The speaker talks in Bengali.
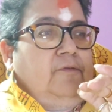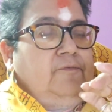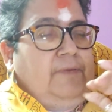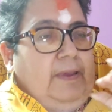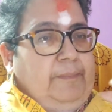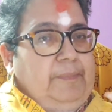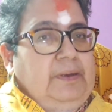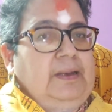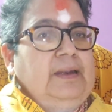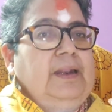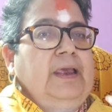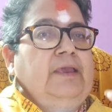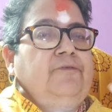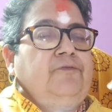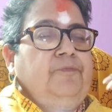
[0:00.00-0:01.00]
ফ্যামিলি
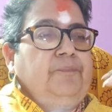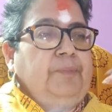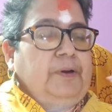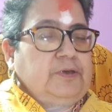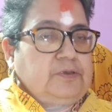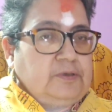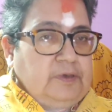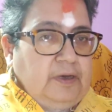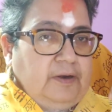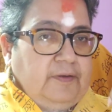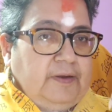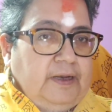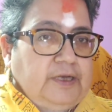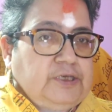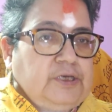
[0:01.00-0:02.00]
লাইফ পার্সোনাল
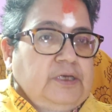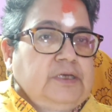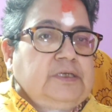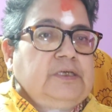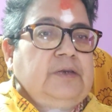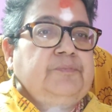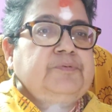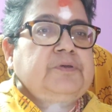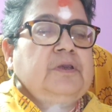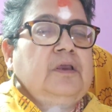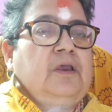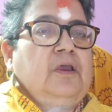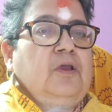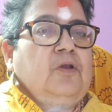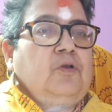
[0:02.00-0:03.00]
রিলেশনশিপস
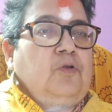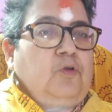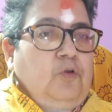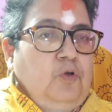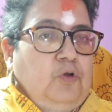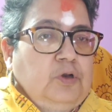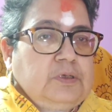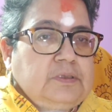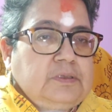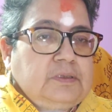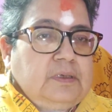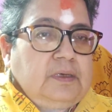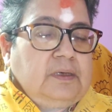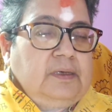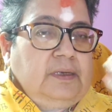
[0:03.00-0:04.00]
ক্লোজ
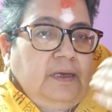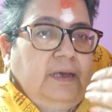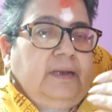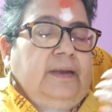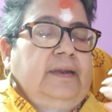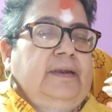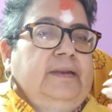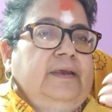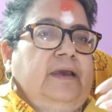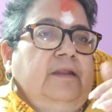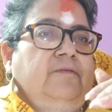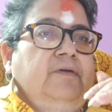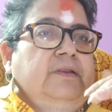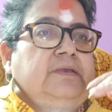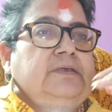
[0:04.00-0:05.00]
নিয়ার অ্যান্ড
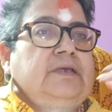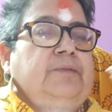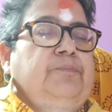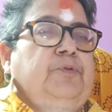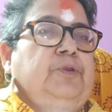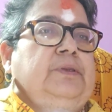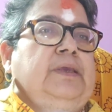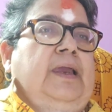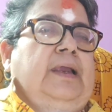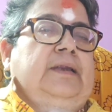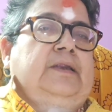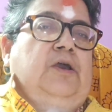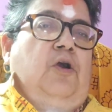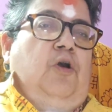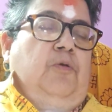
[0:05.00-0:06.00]
ডিয়ার ওয়ানসের প্রতি
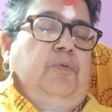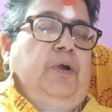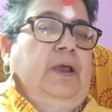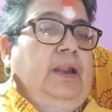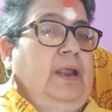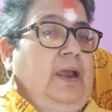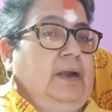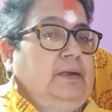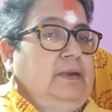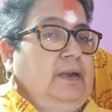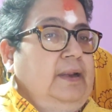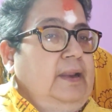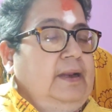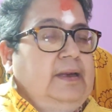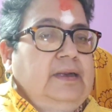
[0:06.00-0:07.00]
একটা অবহেলা একটা
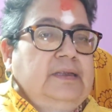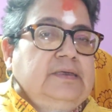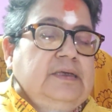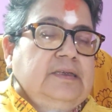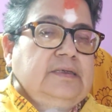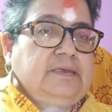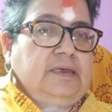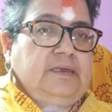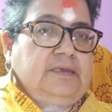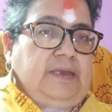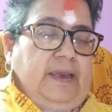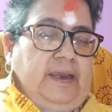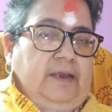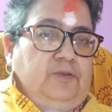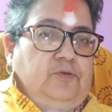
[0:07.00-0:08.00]
নেগলিজেন্সের
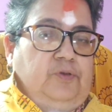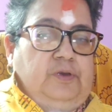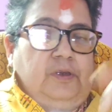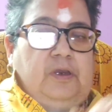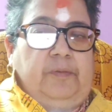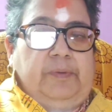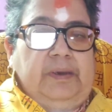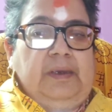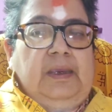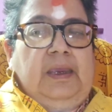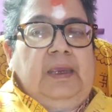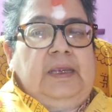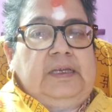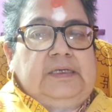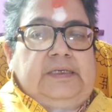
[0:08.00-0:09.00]
জায়গা তৈরি হবে
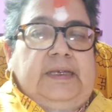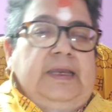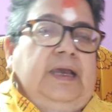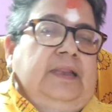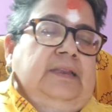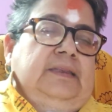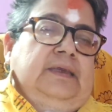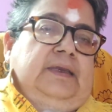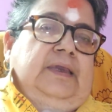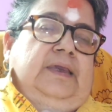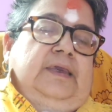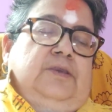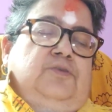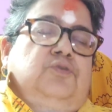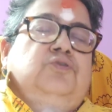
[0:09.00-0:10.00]
সেখান থেকে
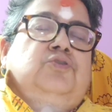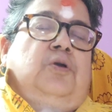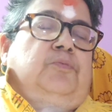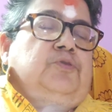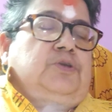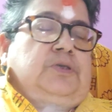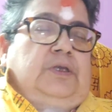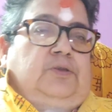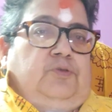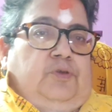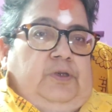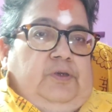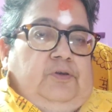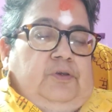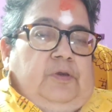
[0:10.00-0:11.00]
কিছু সমস্যা
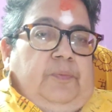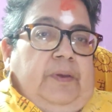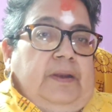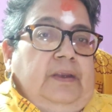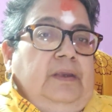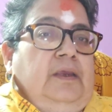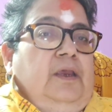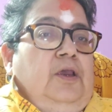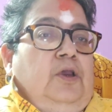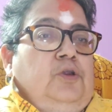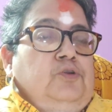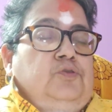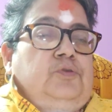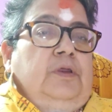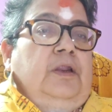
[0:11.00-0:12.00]
তৈরি হতে পারে
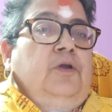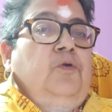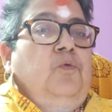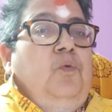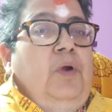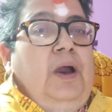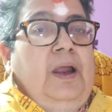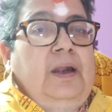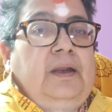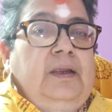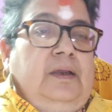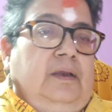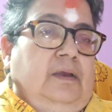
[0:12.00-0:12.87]
সুতরাং ওয়ার্ক